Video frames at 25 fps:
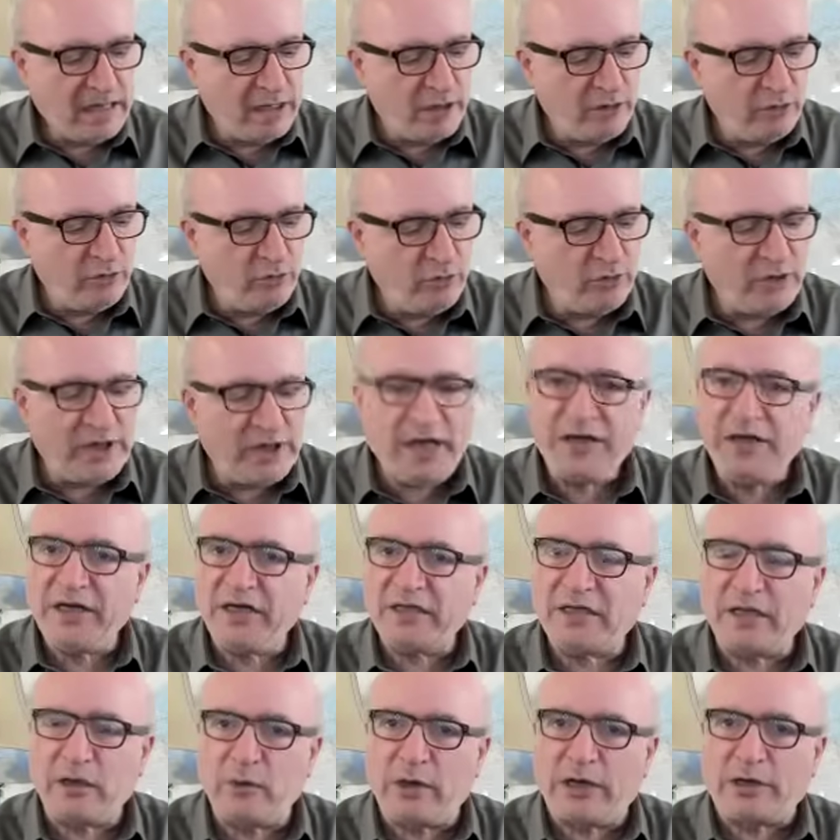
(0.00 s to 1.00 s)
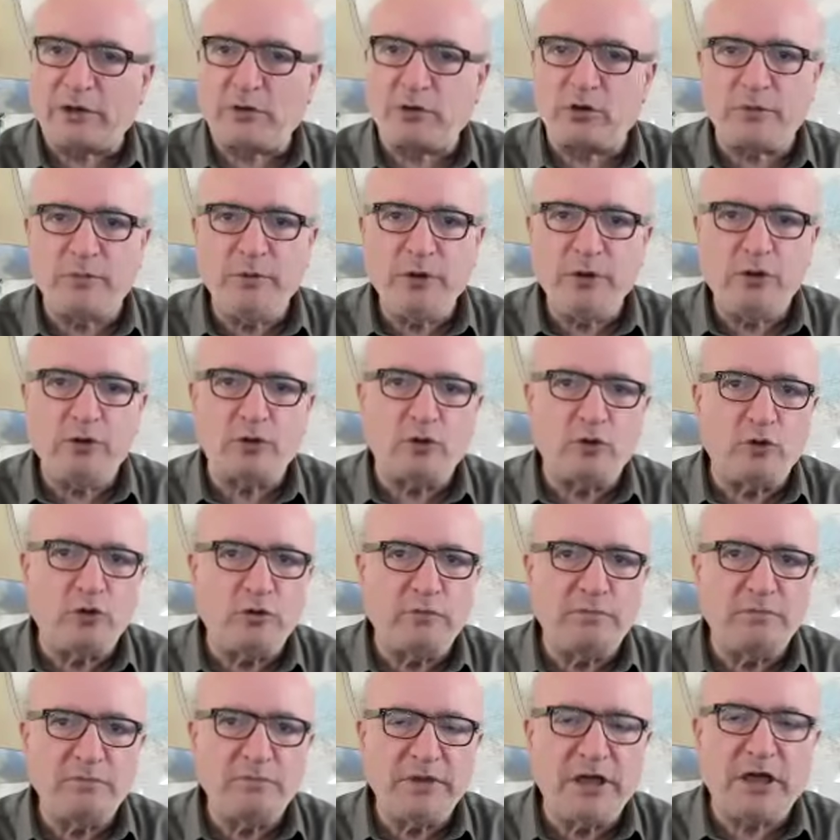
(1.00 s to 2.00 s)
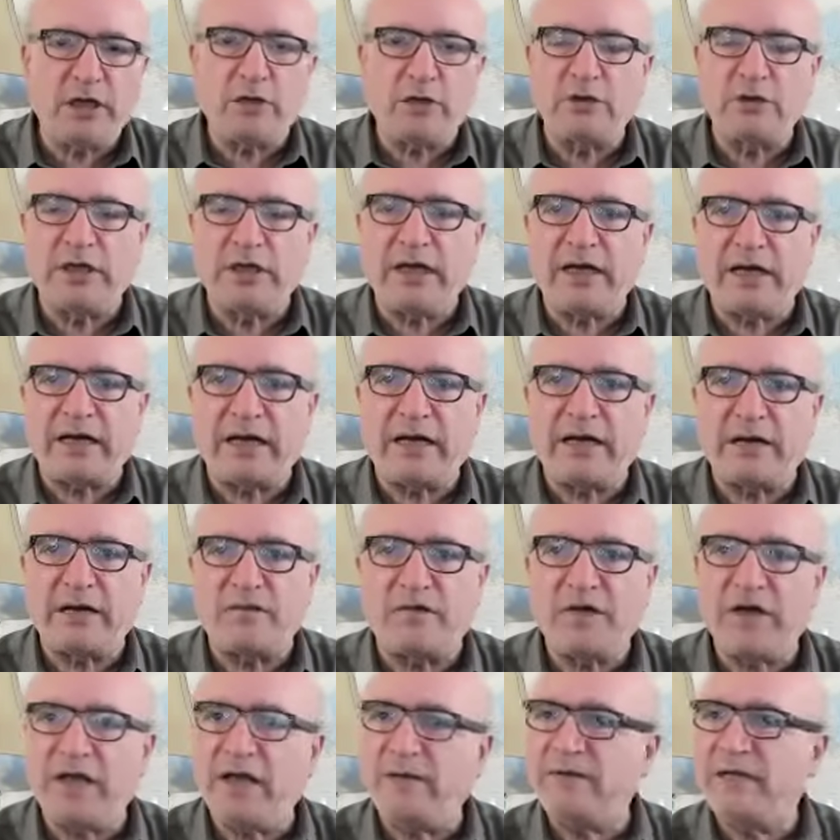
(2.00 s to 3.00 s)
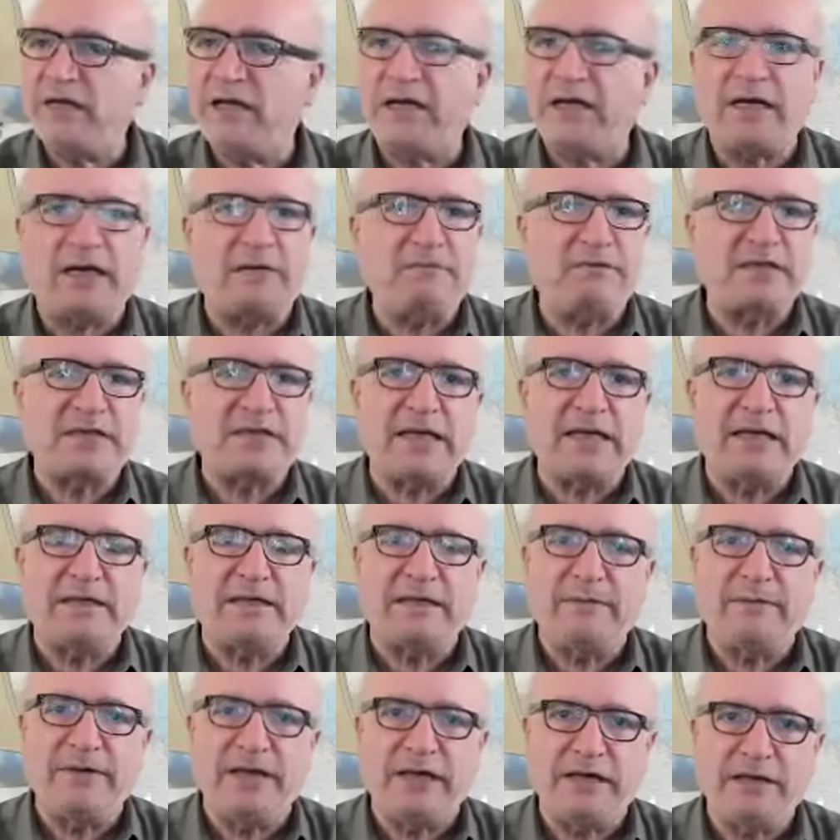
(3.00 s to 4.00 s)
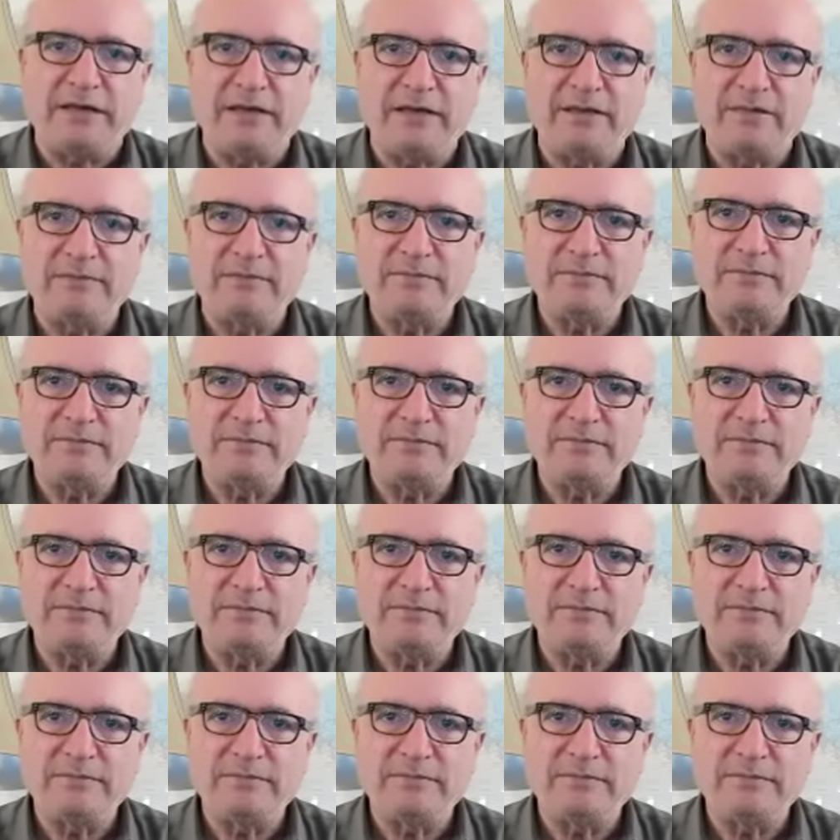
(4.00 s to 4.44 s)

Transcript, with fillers: انه نحن تورط بحروب ناخذ القرار فيها بناء على مصلحه امريكا